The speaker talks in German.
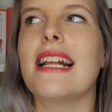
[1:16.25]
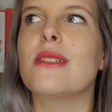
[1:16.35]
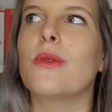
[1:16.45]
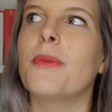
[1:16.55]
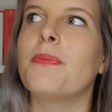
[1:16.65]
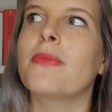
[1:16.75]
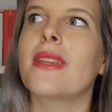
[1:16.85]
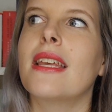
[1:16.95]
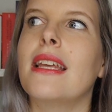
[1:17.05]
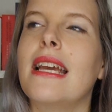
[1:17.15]
Also
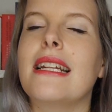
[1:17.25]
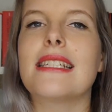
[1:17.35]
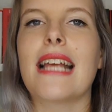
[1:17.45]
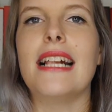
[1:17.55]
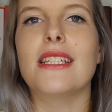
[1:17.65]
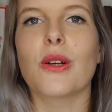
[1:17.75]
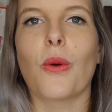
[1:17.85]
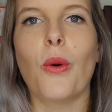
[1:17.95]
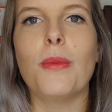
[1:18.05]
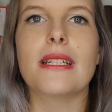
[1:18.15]
das alte
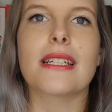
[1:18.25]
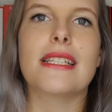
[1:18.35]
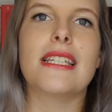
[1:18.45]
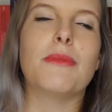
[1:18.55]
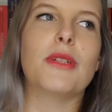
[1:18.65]
Rom interessiert